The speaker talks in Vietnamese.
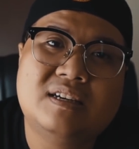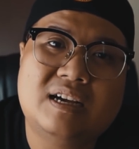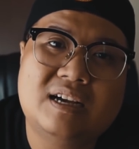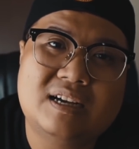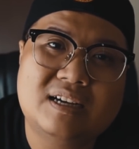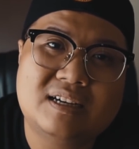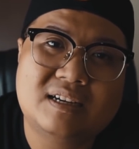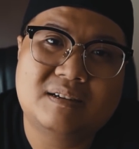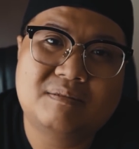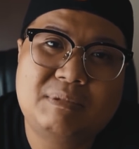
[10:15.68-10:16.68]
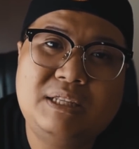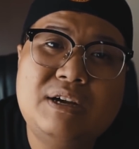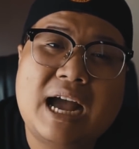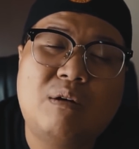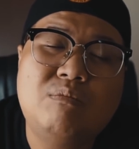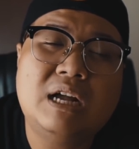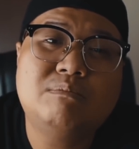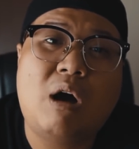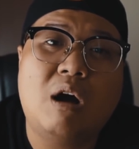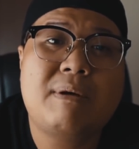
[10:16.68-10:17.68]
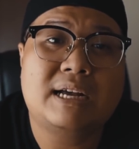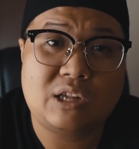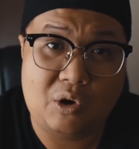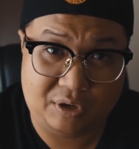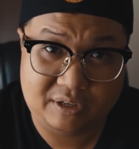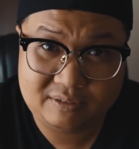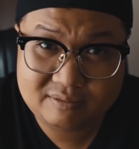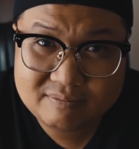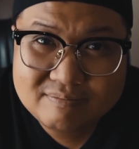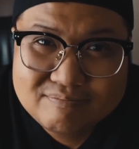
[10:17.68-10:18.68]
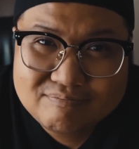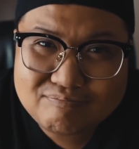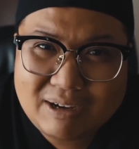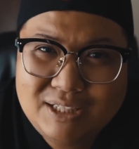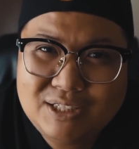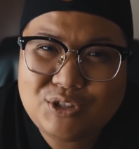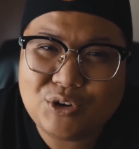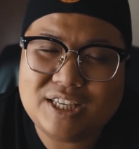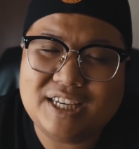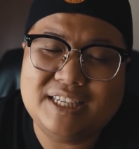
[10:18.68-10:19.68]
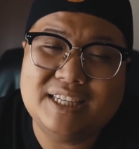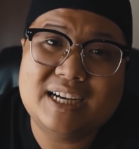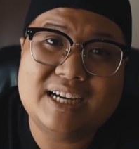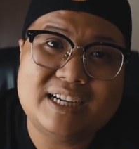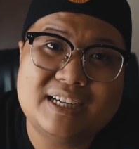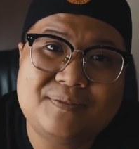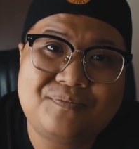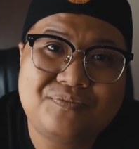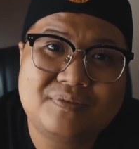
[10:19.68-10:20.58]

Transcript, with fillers: à, mấy đứa ăn không hết bỏ mang tội mấy đứa cho chị à,